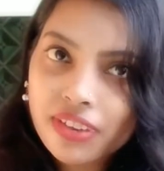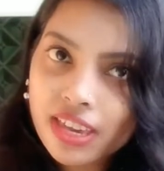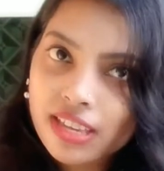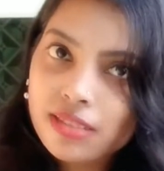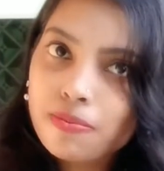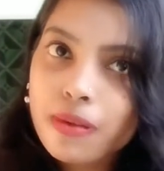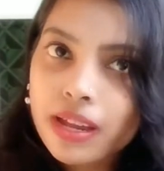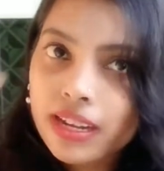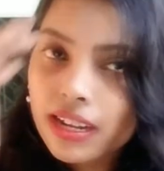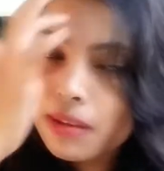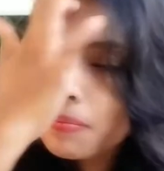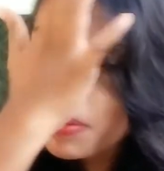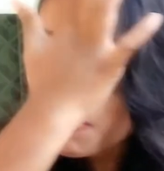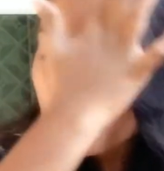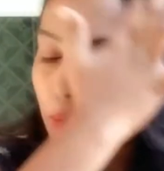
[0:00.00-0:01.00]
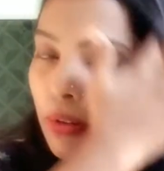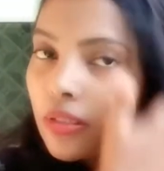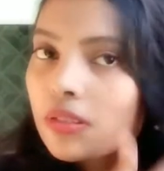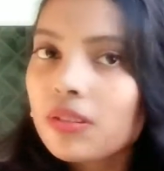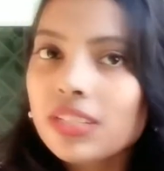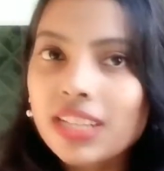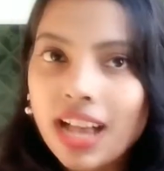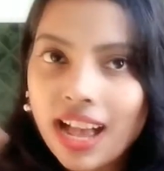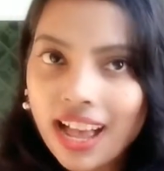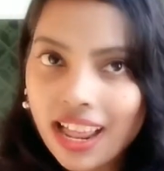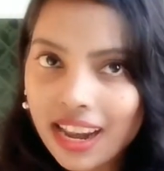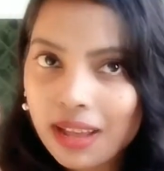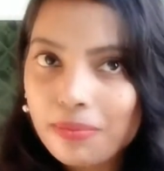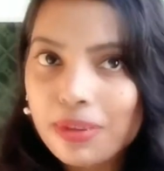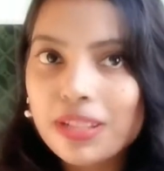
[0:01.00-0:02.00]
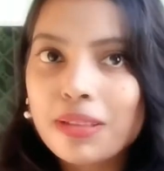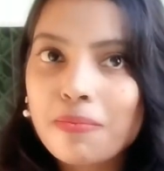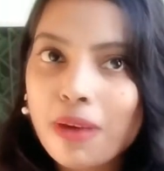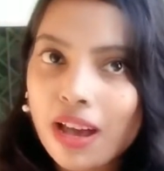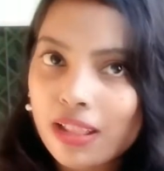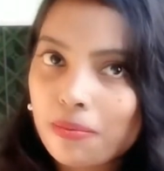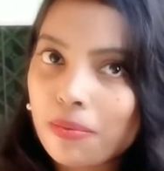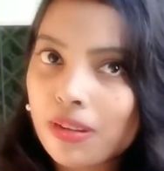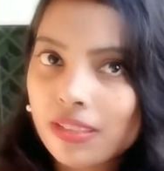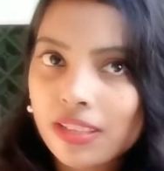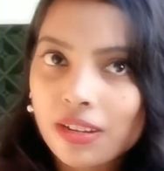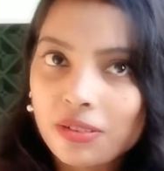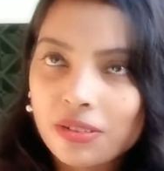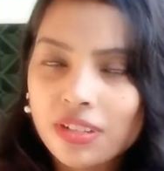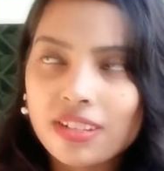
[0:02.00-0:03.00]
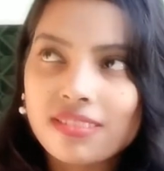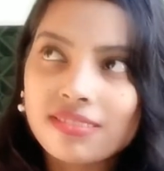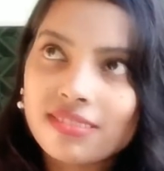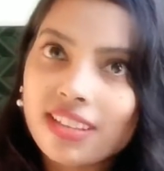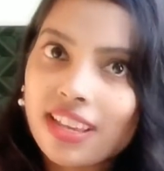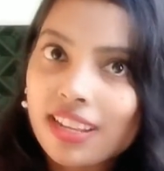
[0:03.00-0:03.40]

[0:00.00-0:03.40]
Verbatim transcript: ఫేస్ పైన పింపుల్స్తో చాలా మంది బాధపడుతూ ఉంటారు